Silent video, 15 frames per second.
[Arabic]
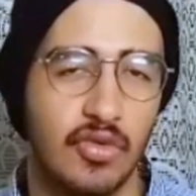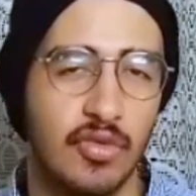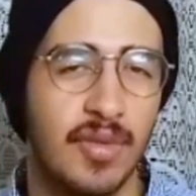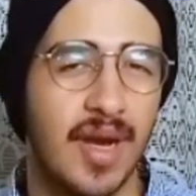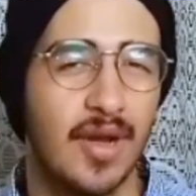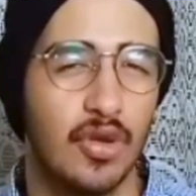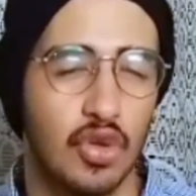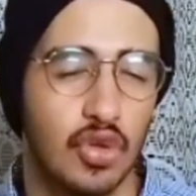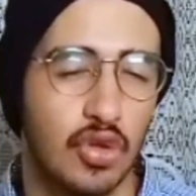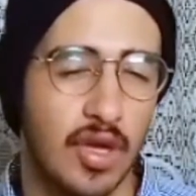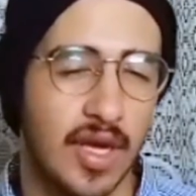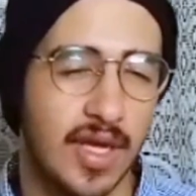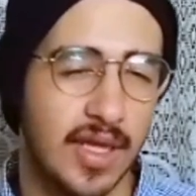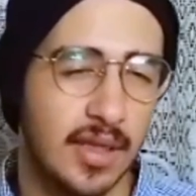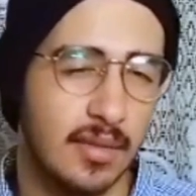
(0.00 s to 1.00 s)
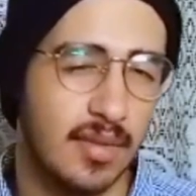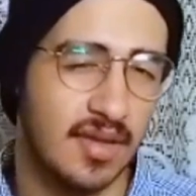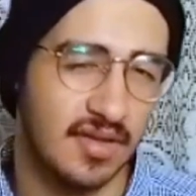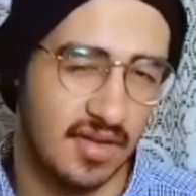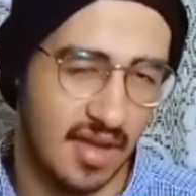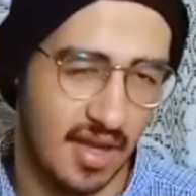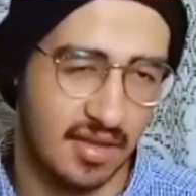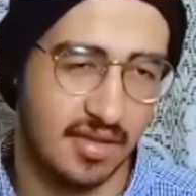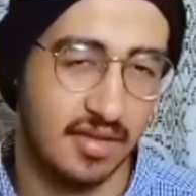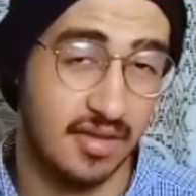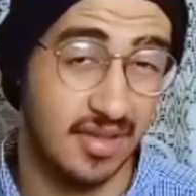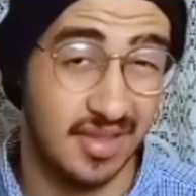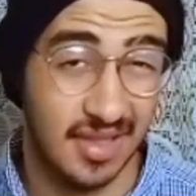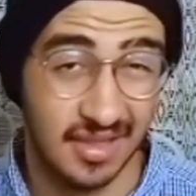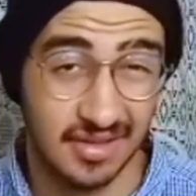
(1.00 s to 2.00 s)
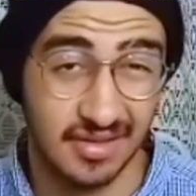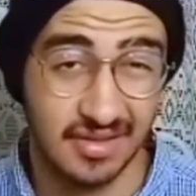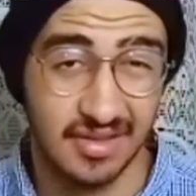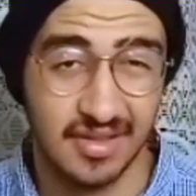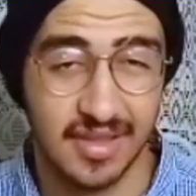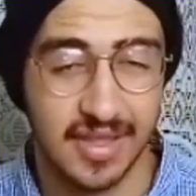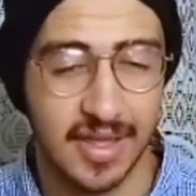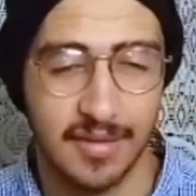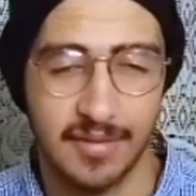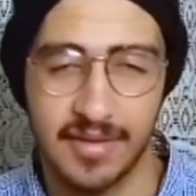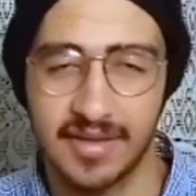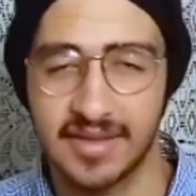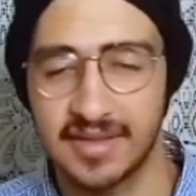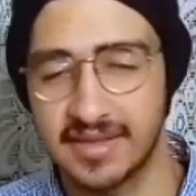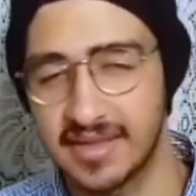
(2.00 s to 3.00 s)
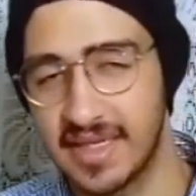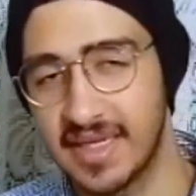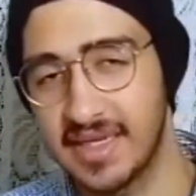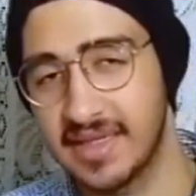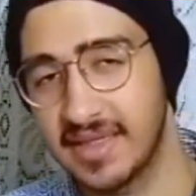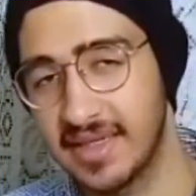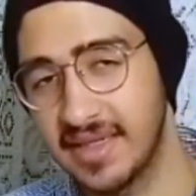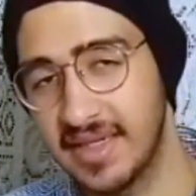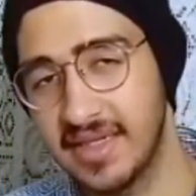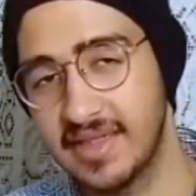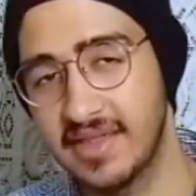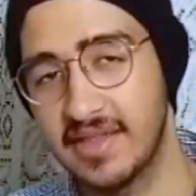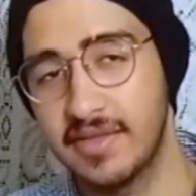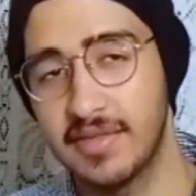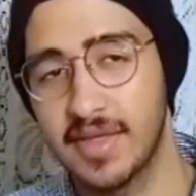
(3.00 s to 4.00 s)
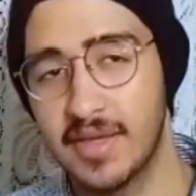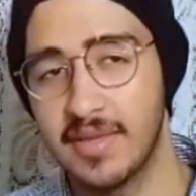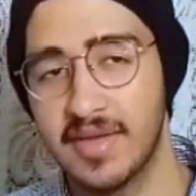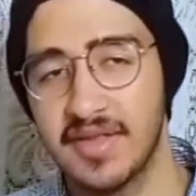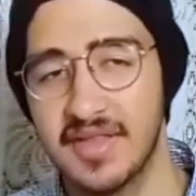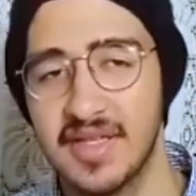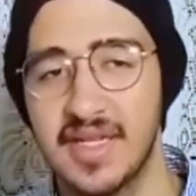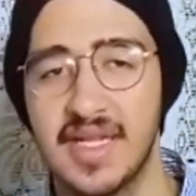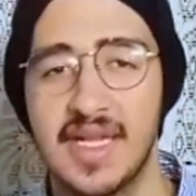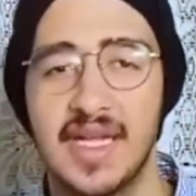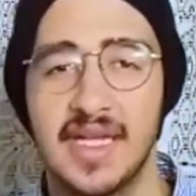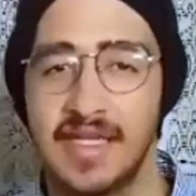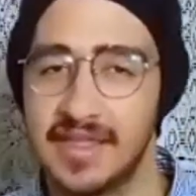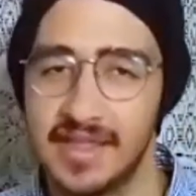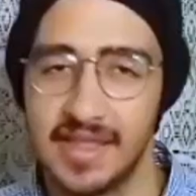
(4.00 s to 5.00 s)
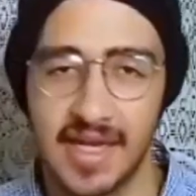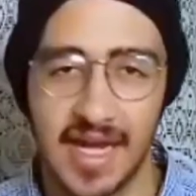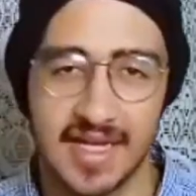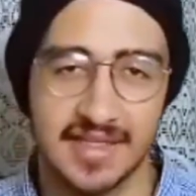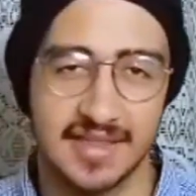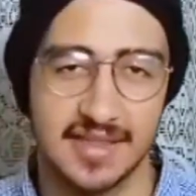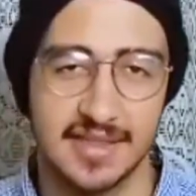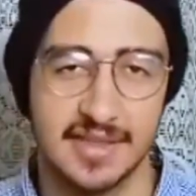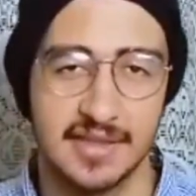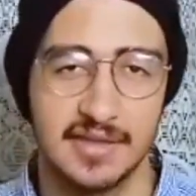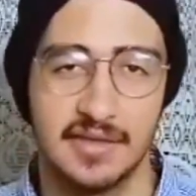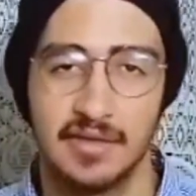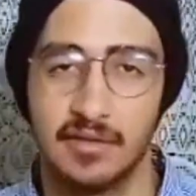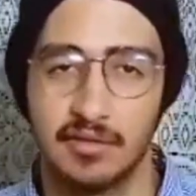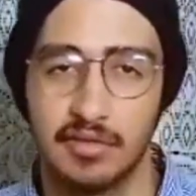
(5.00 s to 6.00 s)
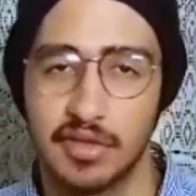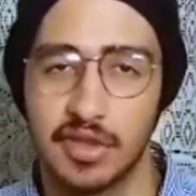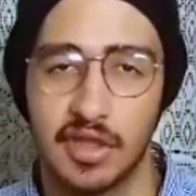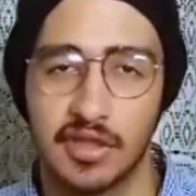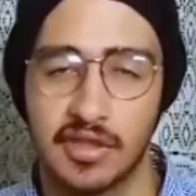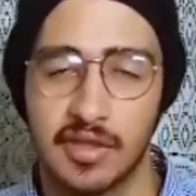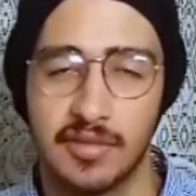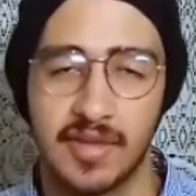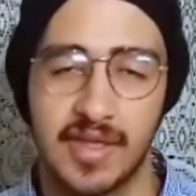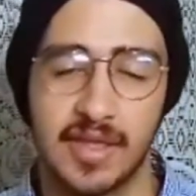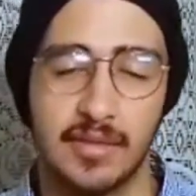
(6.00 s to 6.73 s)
وما قالوش نوعها ايه بس اعتقد اعتقد الكاميرا التانية 2 ميجا بكسل للعزل مش اكتر من